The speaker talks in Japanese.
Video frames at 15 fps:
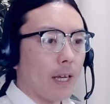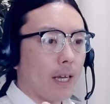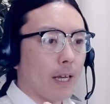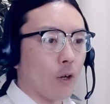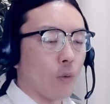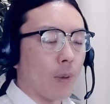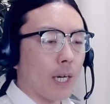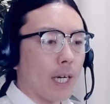えー、
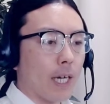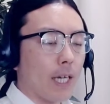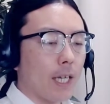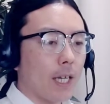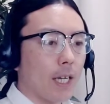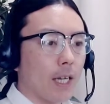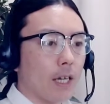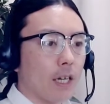細かい
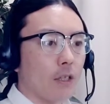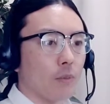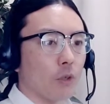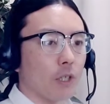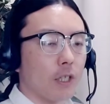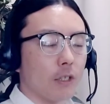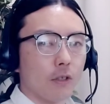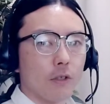変化にも
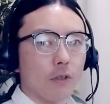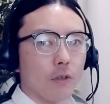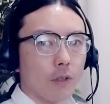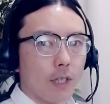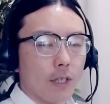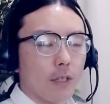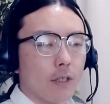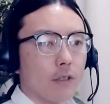気づくの
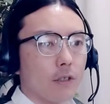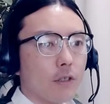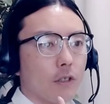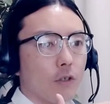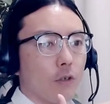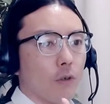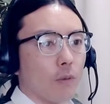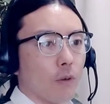で、すぐ
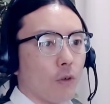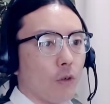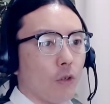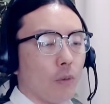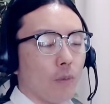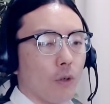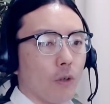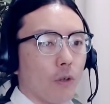こう子
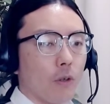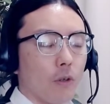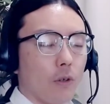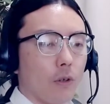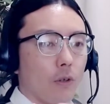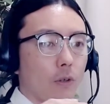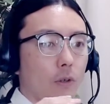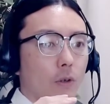ども
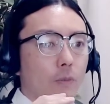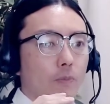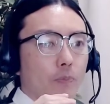の、